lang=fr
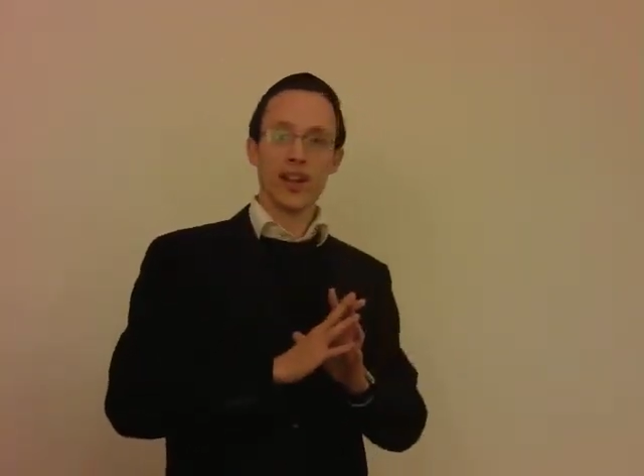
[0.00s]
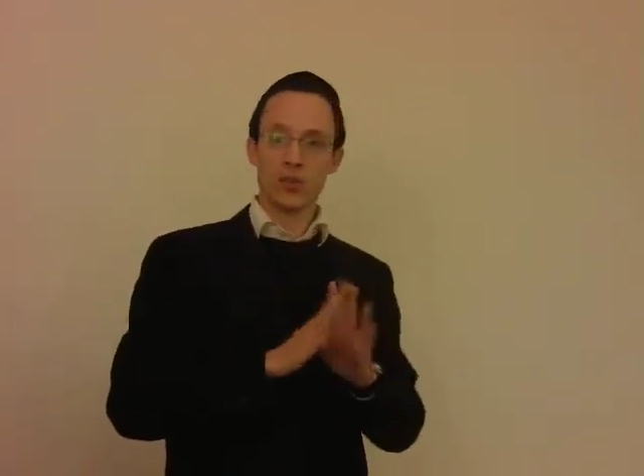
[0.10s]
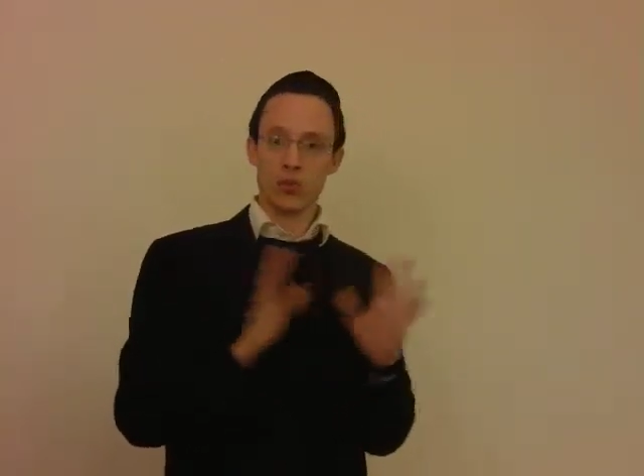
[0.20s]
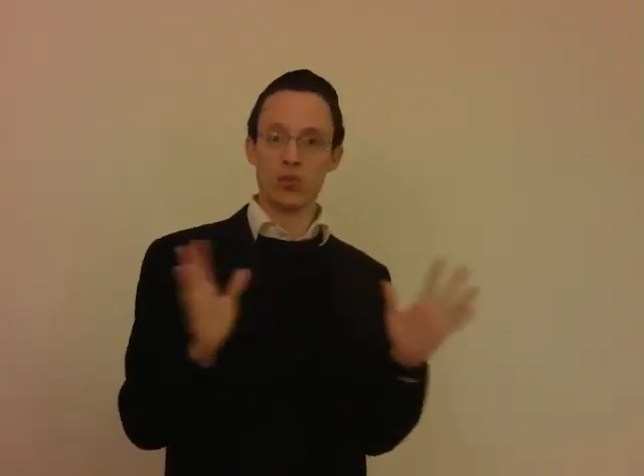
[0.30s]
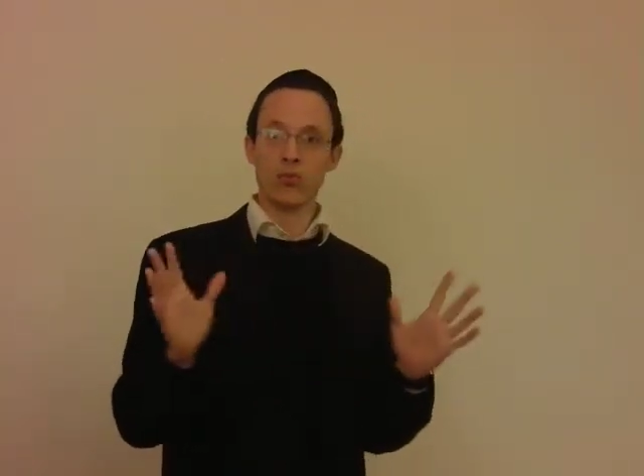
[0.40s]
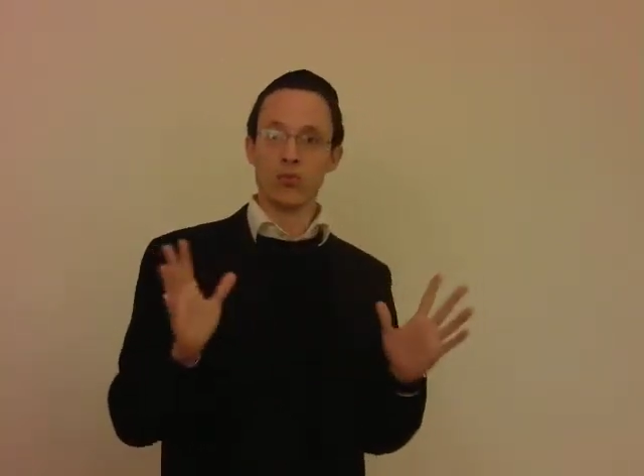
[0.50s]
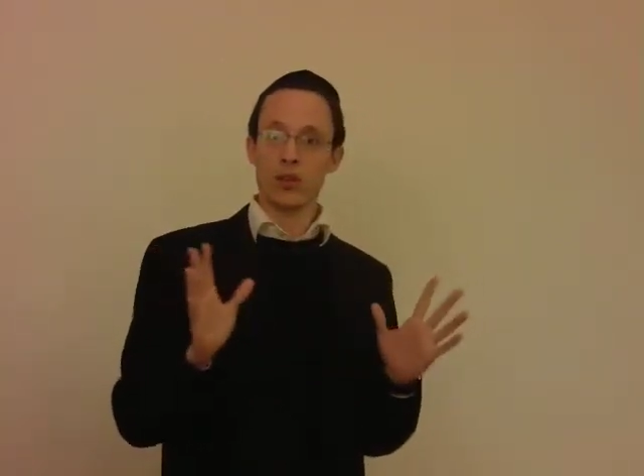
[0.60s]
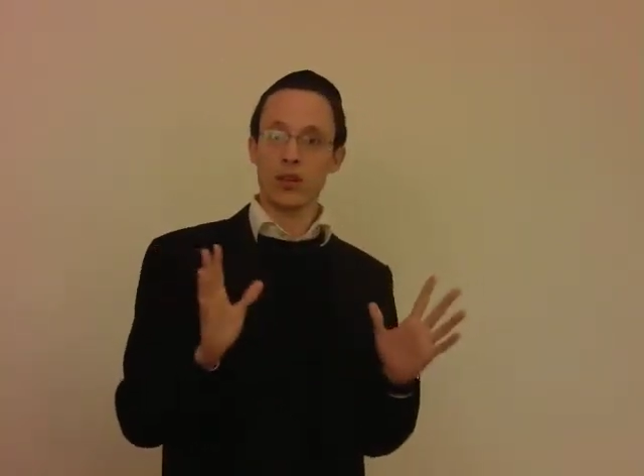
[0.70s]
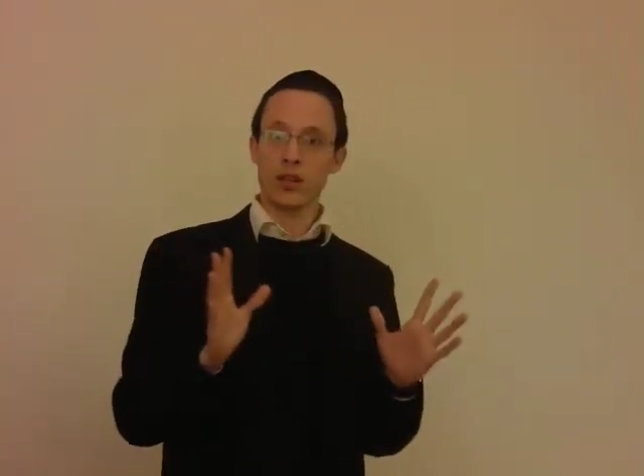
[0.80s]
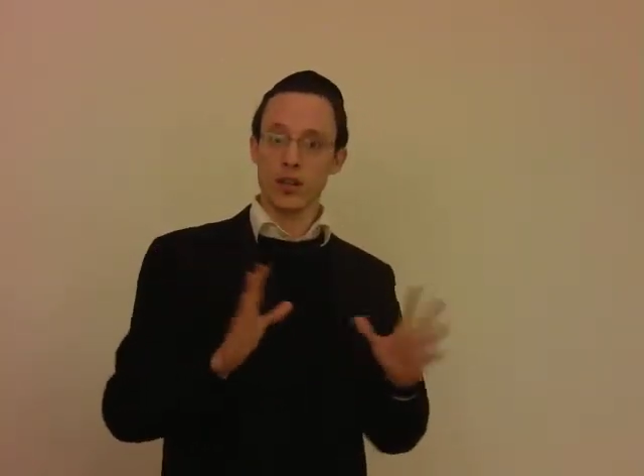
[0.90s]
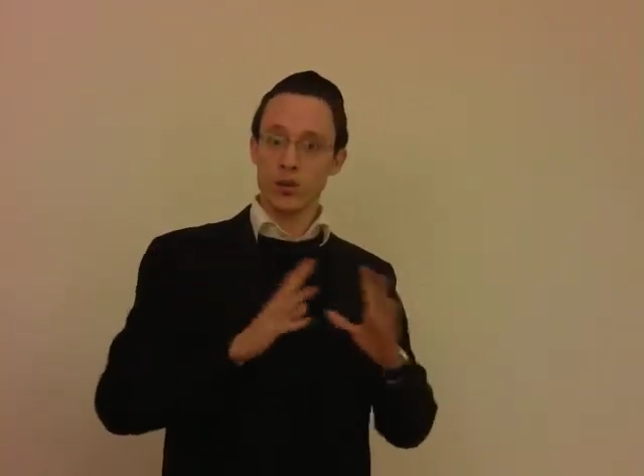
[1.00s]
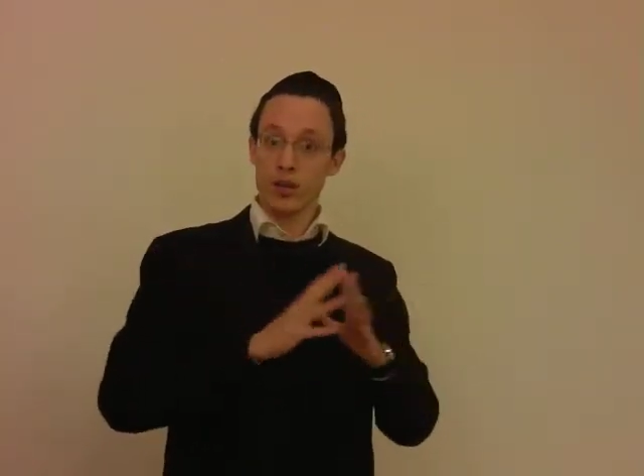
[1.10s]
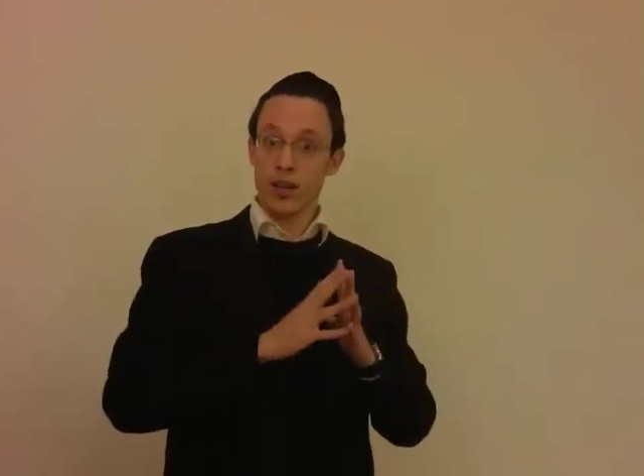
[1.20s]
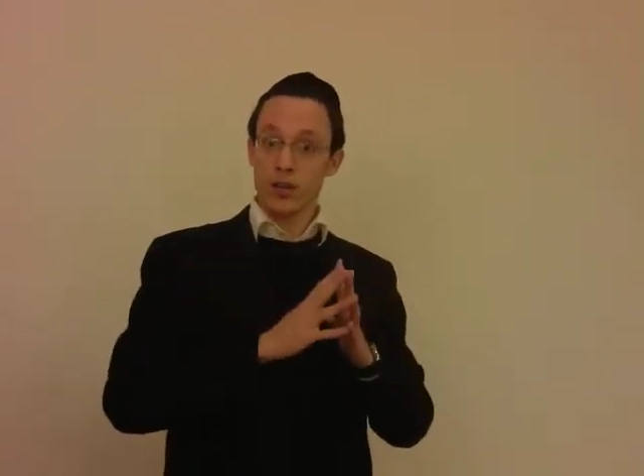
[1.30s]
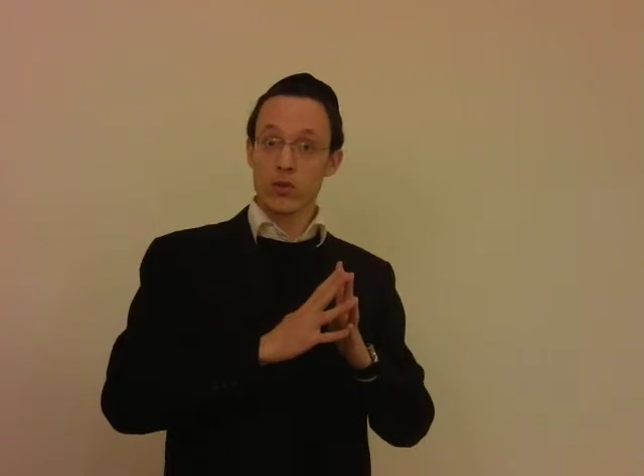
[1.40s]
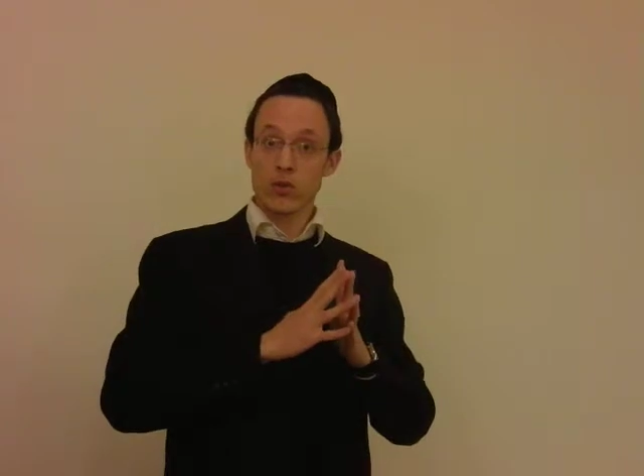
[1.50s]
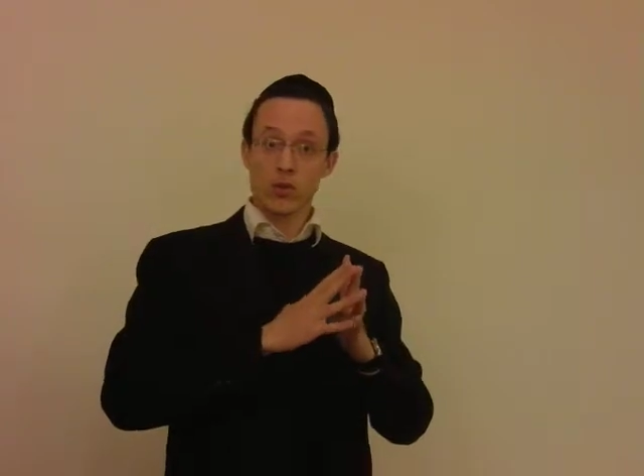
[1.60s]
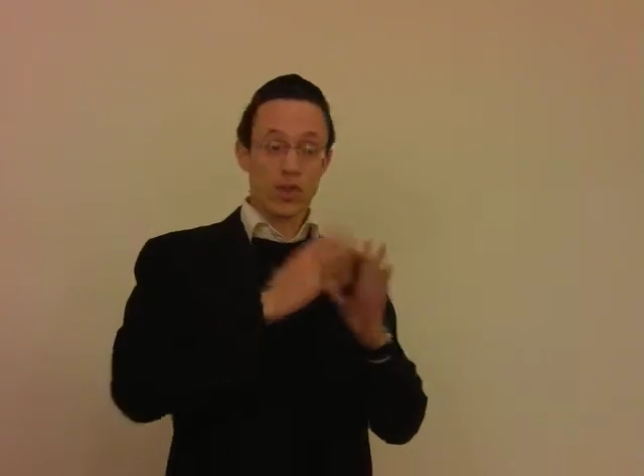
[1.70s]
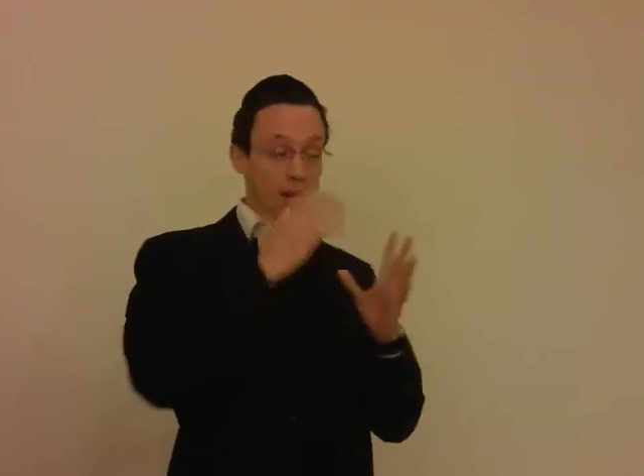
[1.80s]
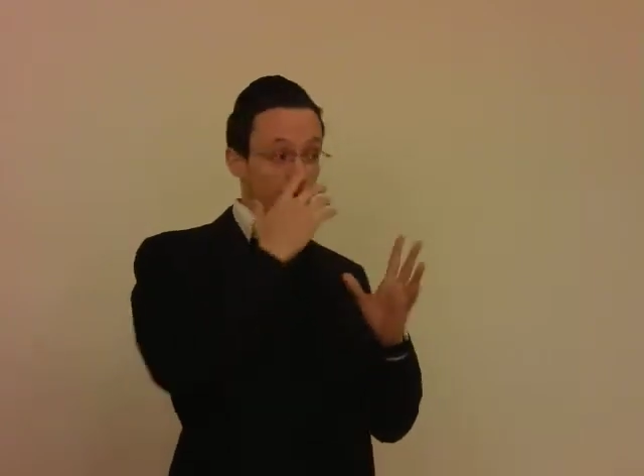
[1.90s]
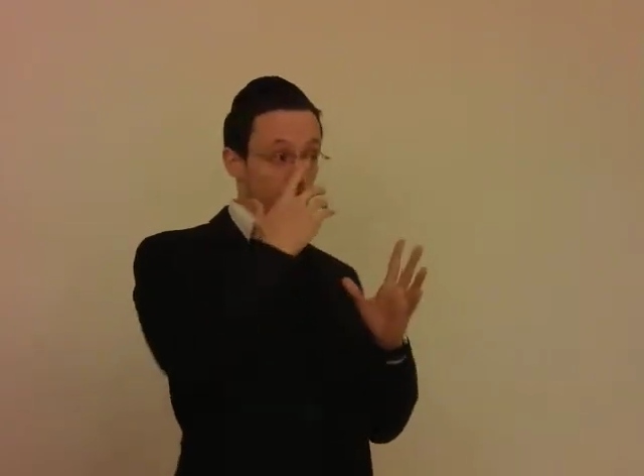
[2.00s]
de nous, chaque, la nature de, chaque,